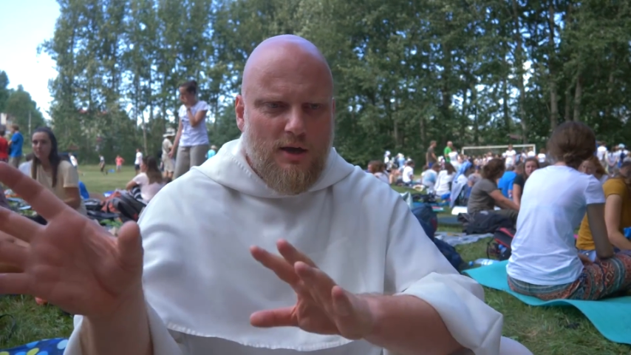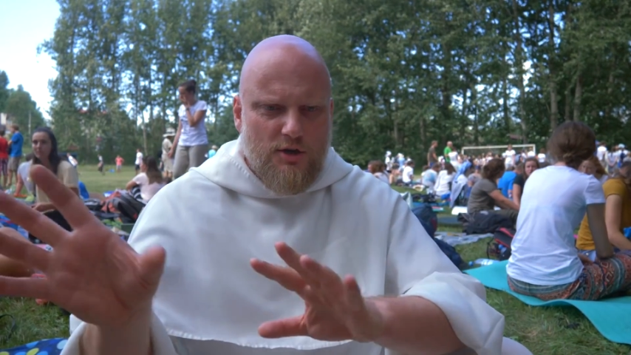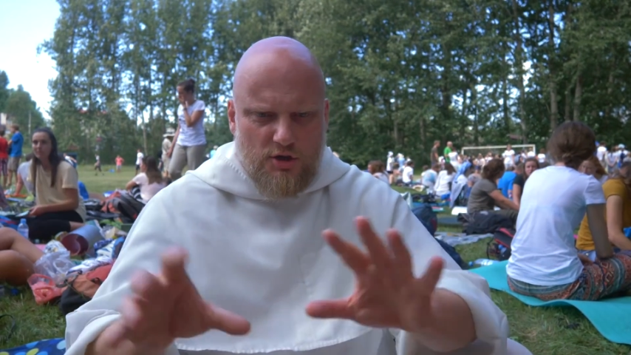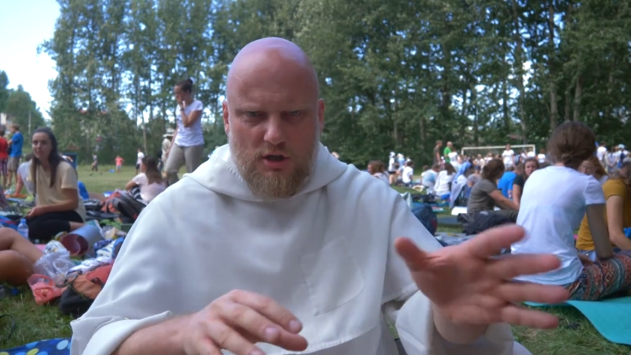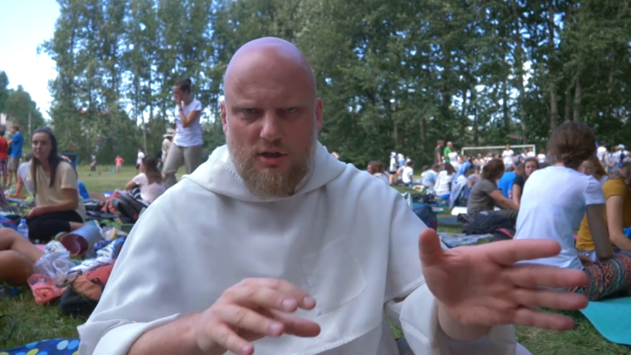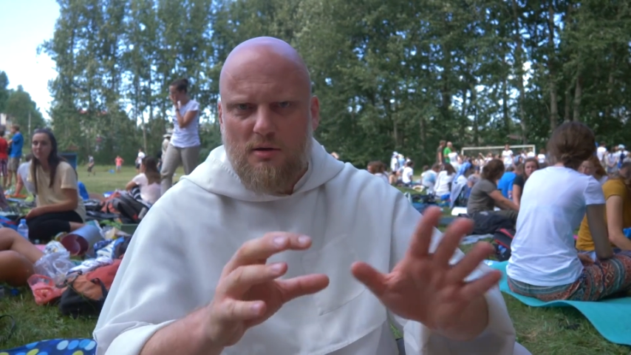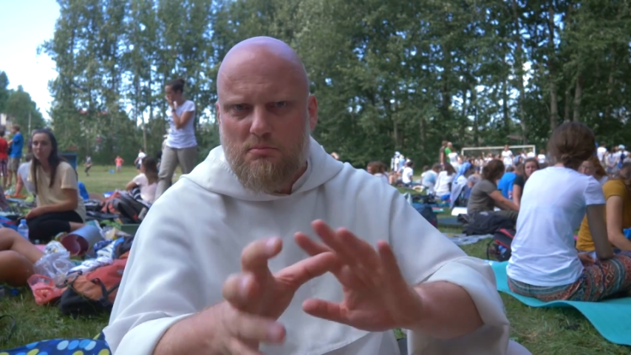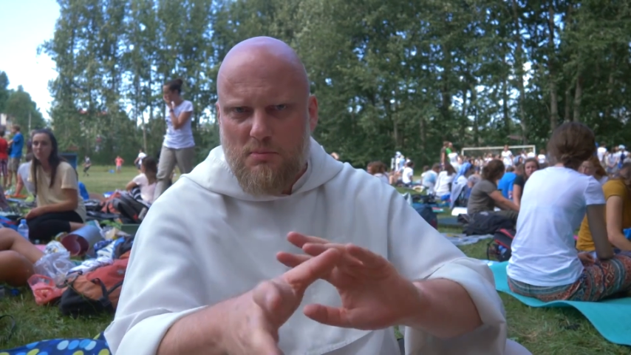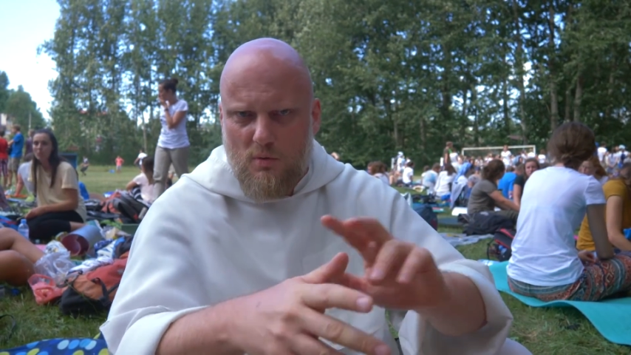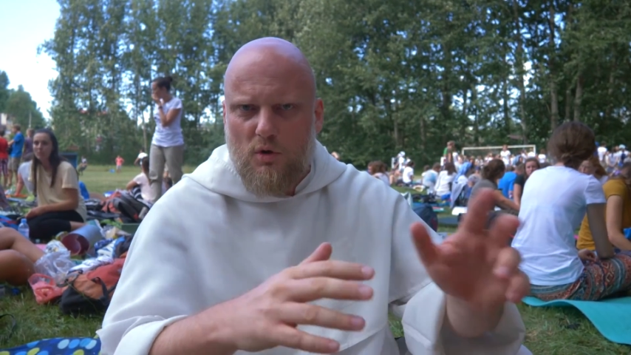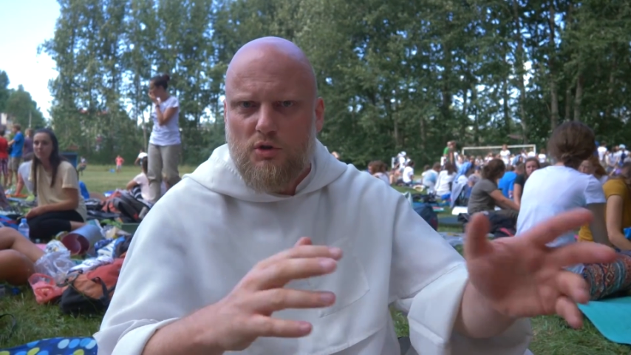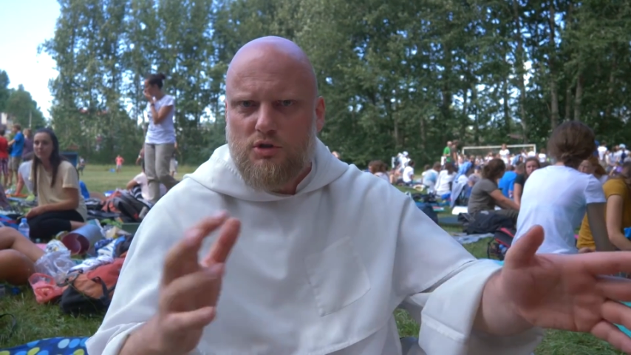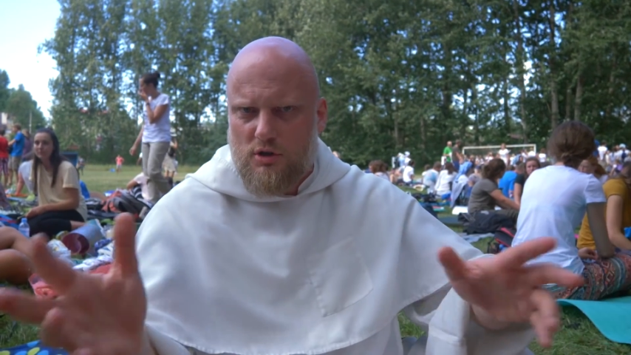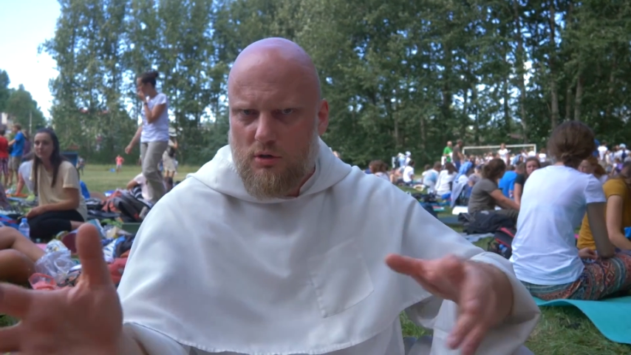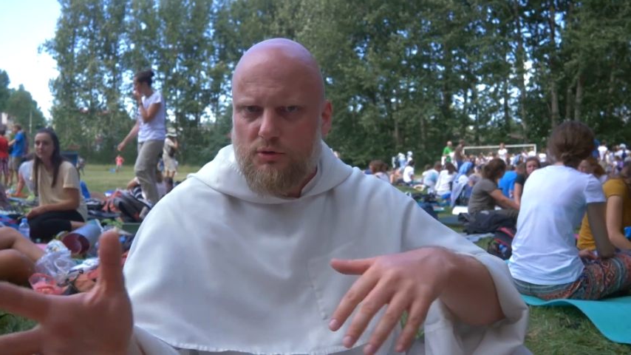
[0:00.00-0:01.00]
siedem
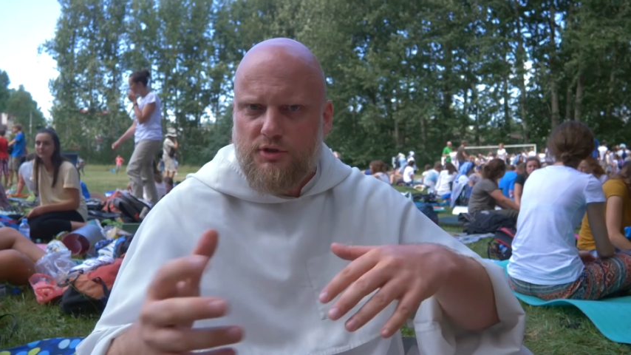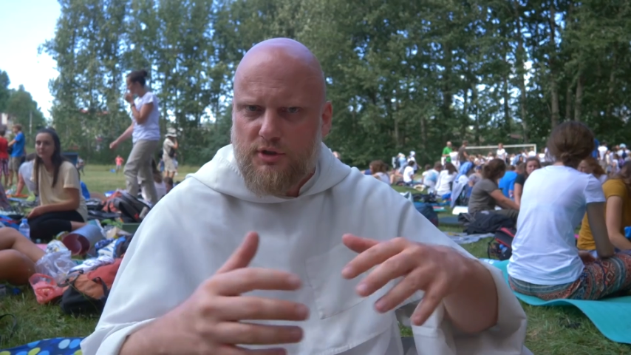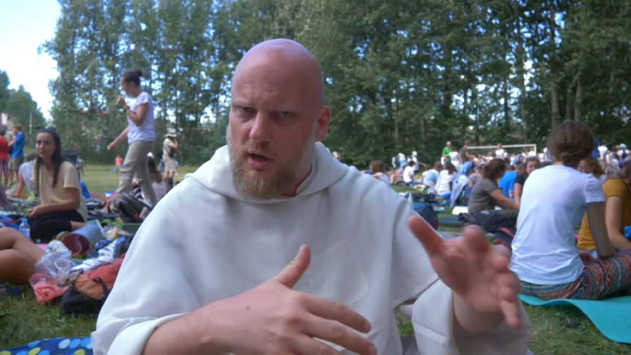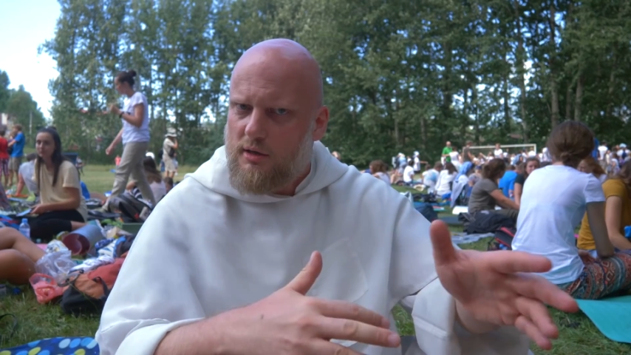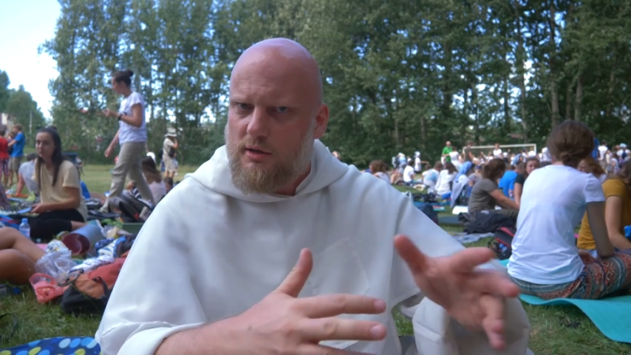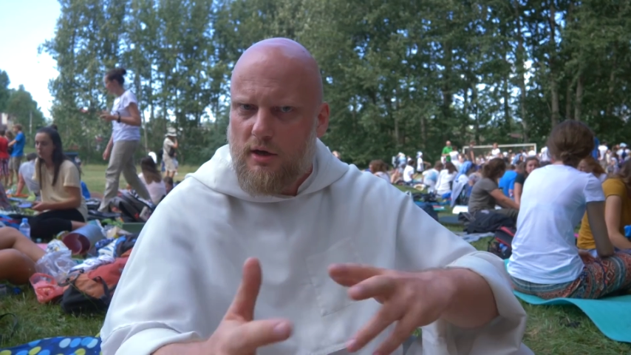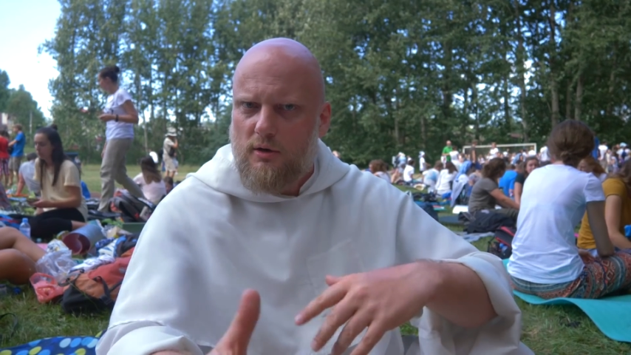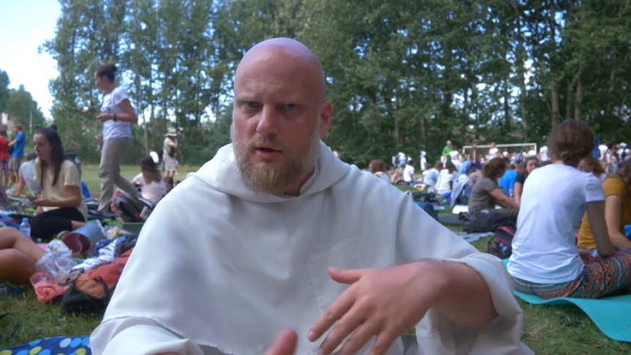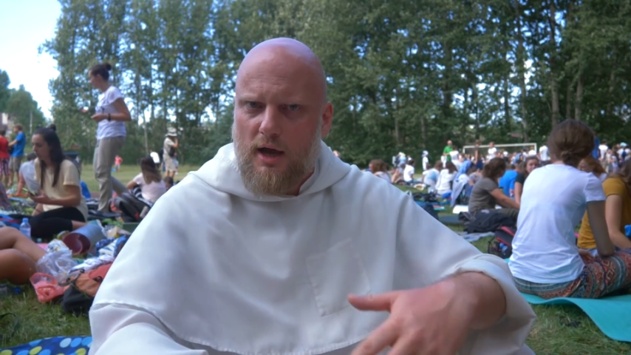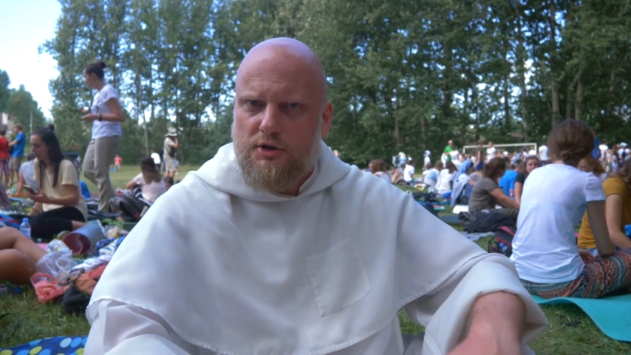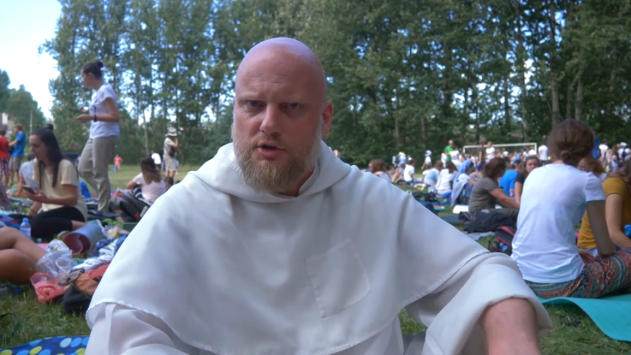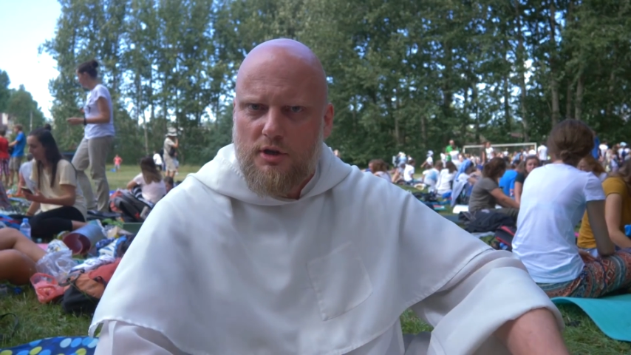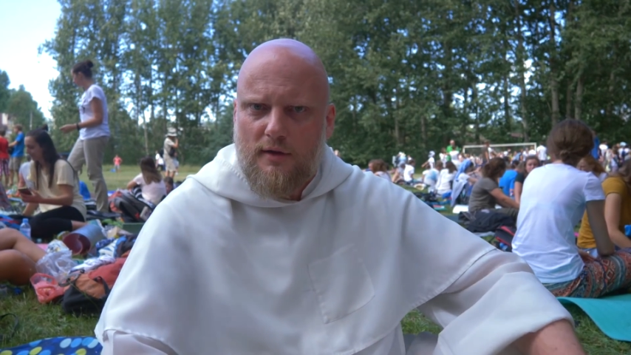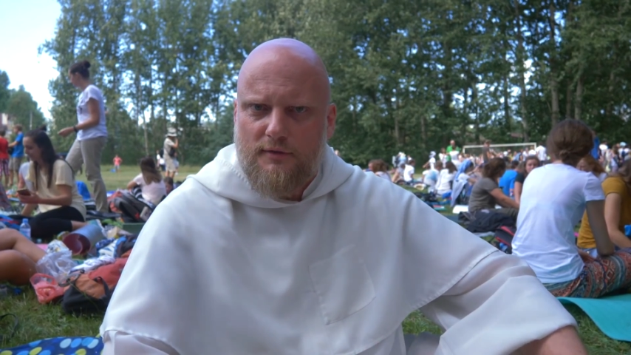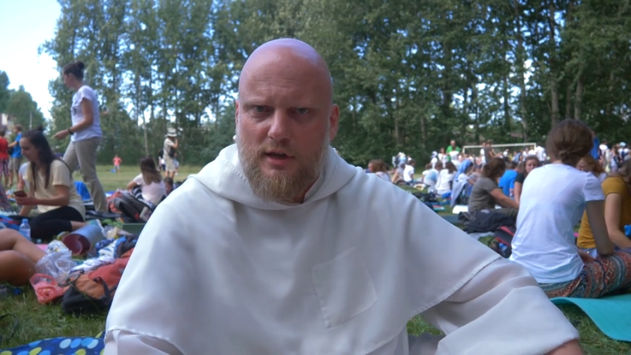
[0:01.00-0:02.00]
miłości ludzkiej, tego
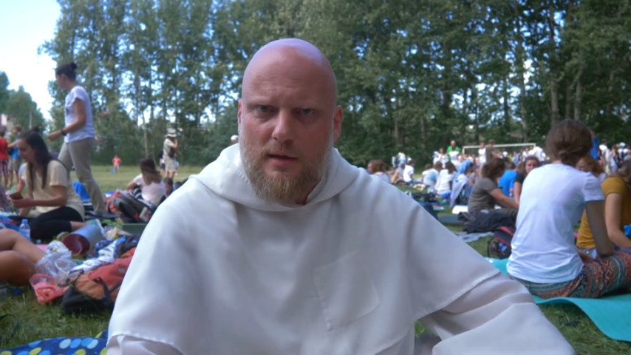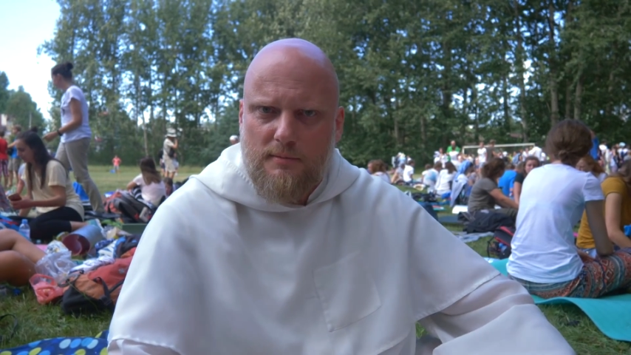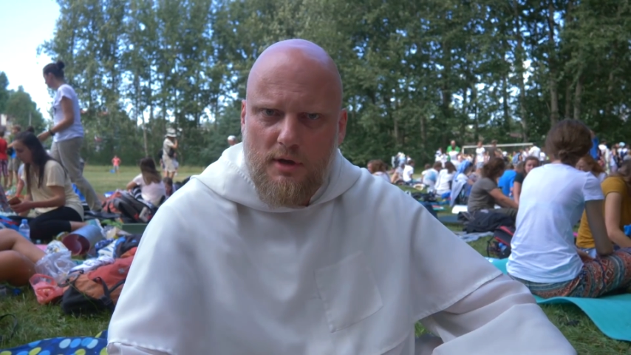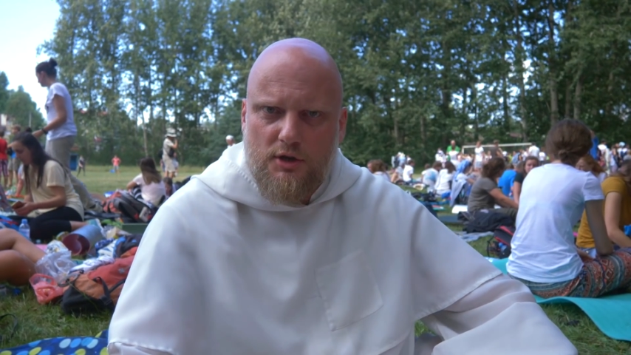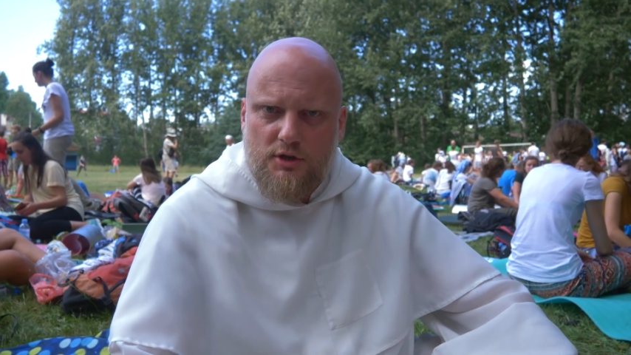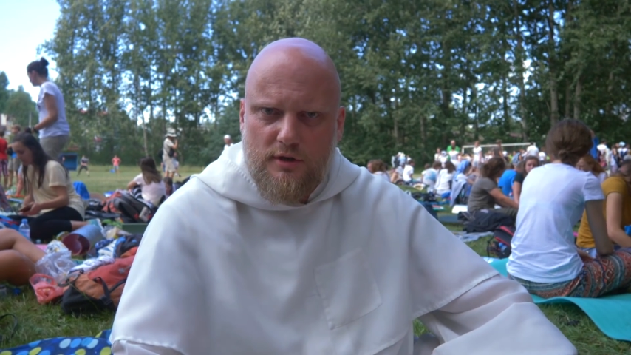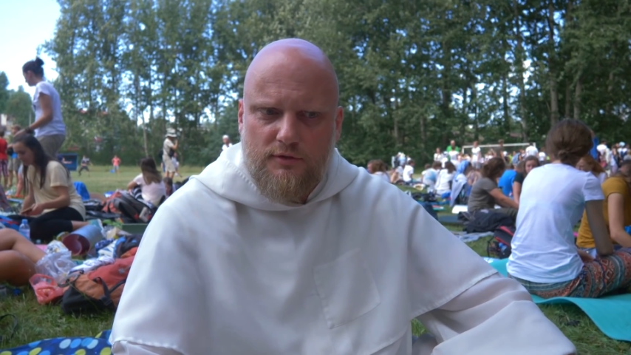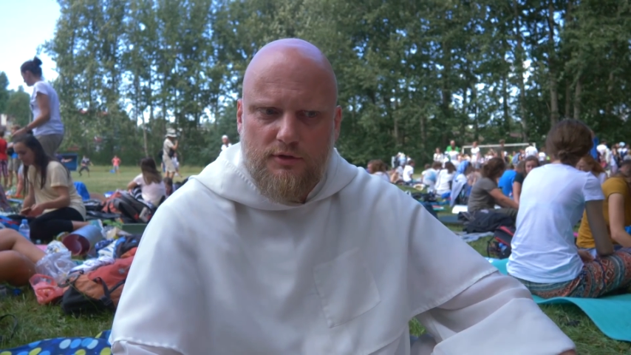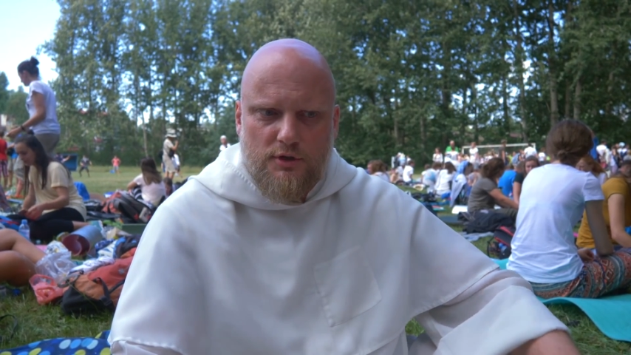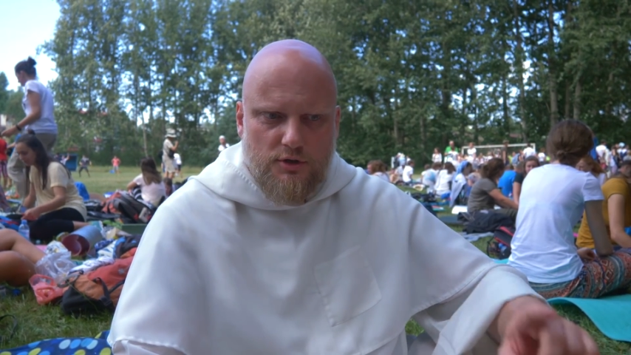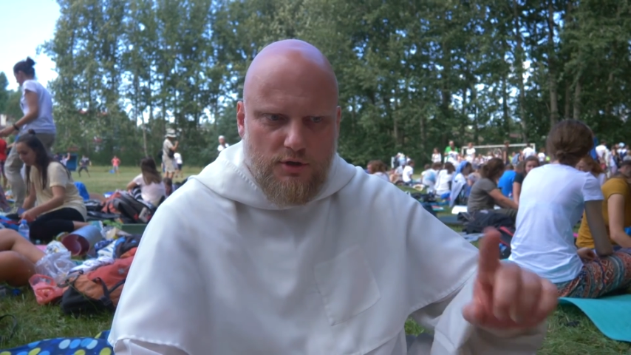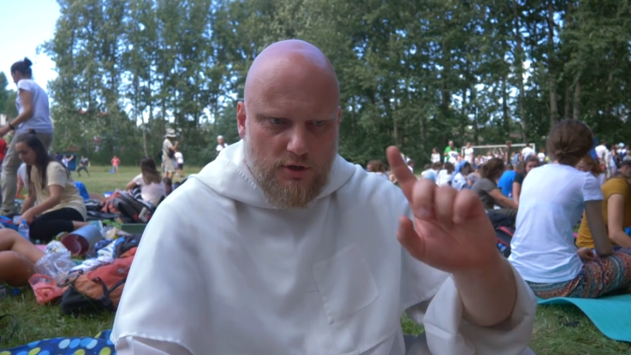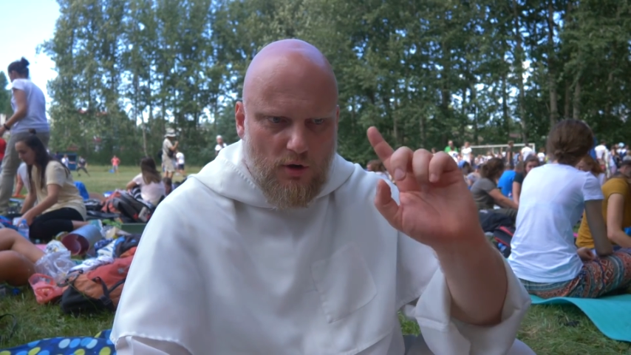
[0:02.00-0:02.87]
jak się nawzajem nie krzywdzić.